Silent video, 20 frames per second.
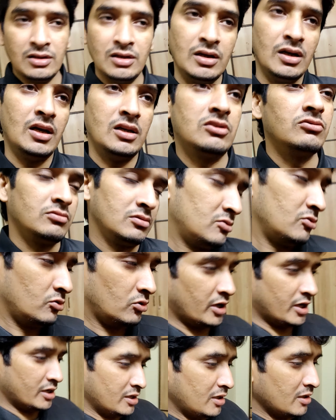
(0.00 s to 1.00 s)
क्लास
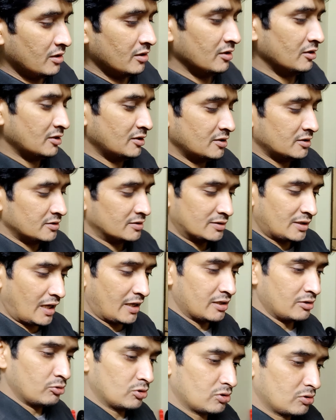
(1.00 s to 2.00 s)
हो गए
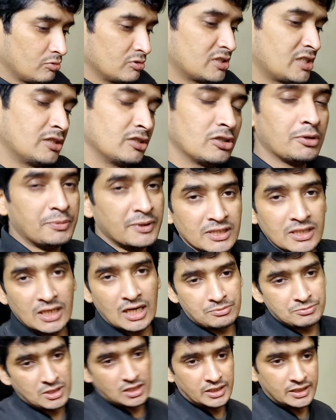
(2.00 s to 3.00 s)
क्या वो तो उसकी तो तबीयत
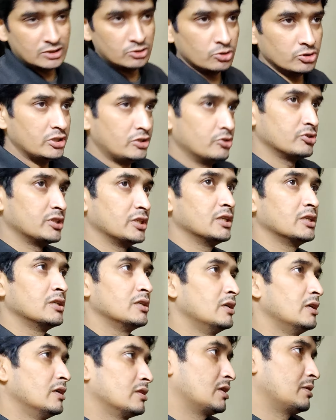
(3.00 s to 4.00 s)
खराब चल रही है दो दिनों से
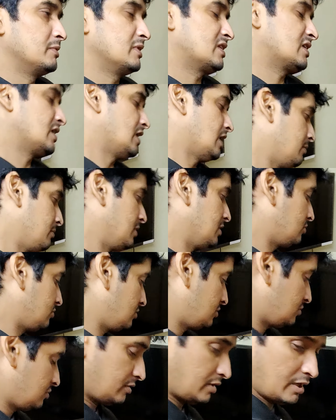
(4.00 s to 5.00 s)
तबीयत खराब है
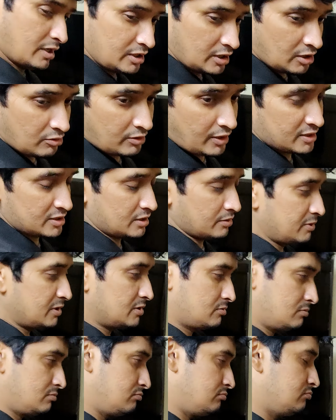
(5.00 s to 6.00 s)
एनी हाउ कैसे
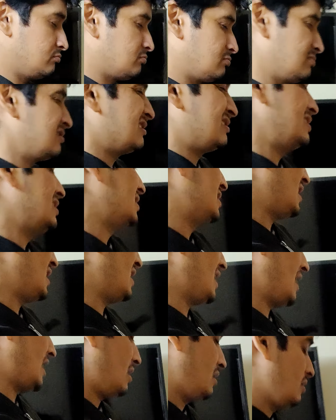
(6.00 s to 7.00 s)
भी
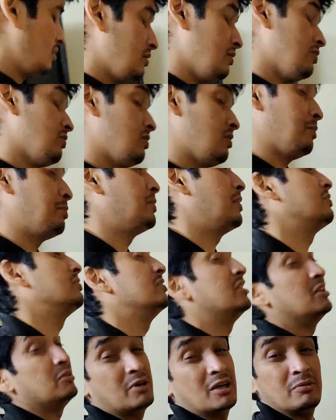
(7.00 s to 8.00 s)
चल रहा है अपना
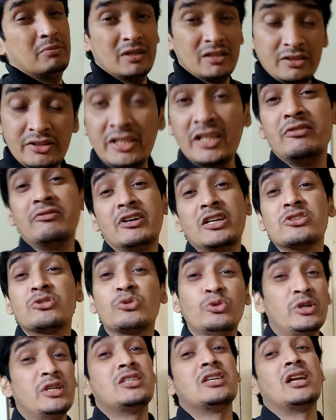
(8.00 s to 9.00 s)
तो दिन भर दिन भर
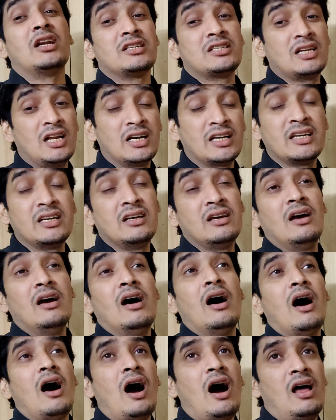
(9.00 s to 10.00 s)
स्कूटी चला चला के हम्म,
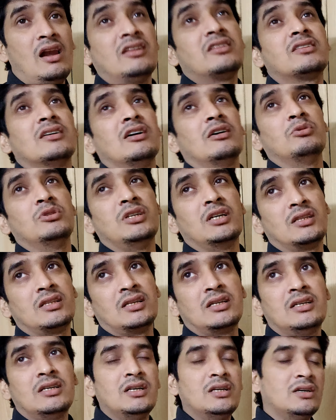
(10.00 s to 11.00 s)
हालत ख़राब हो
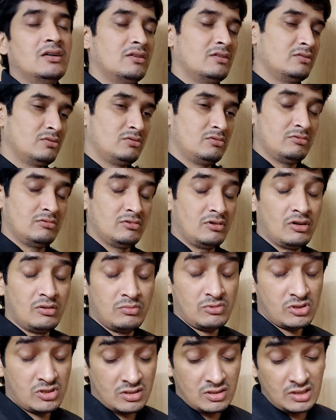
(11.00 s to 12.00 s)
जाता है हम्म। तो
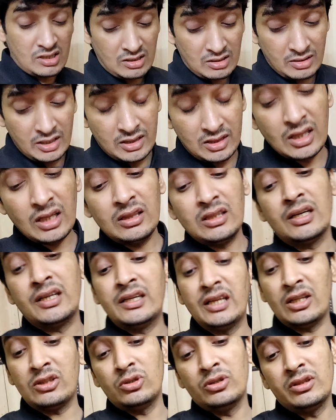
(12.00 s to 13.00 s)
ऑलमोस्ट इतना थक
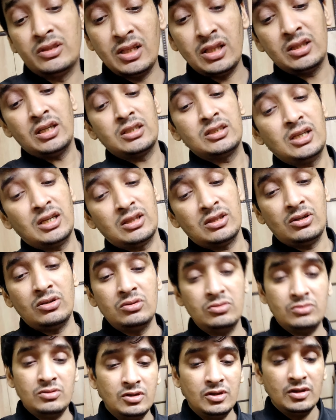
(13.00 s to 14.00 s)
जाता हूँ इतना थक जाता
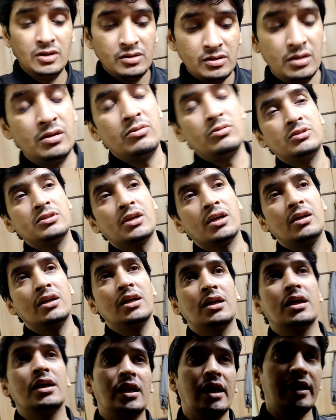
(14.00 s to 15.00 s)
हूँ कुछ
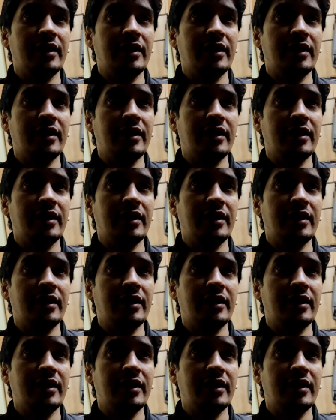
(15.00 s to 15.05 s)
करने के